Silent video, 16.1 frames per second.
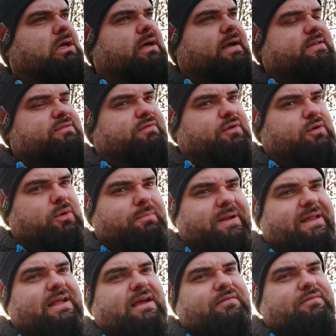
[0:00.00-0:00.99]
Also für
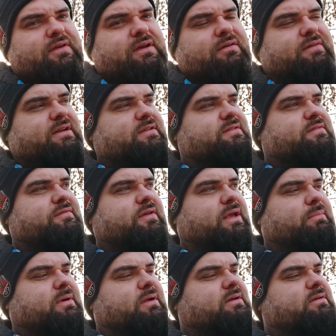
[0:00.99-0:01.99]
komplette Anfänger, wenn das für
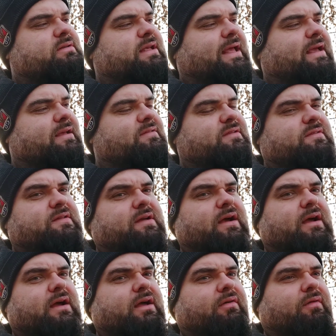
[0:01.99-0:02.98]
jemand die erste
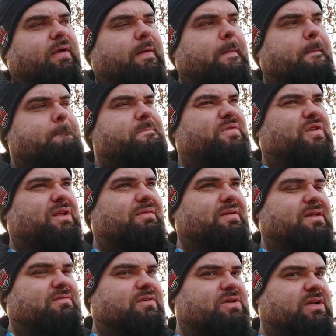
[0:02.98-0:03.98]
Zigarre wäre, für die wäre
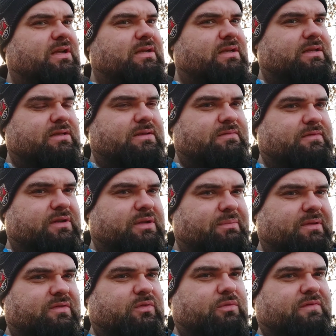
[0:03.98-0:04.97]
es wahrscheinlich, für die
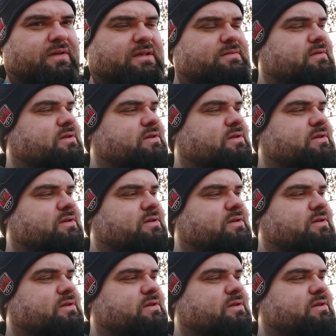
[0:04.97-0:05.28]
Person wäre es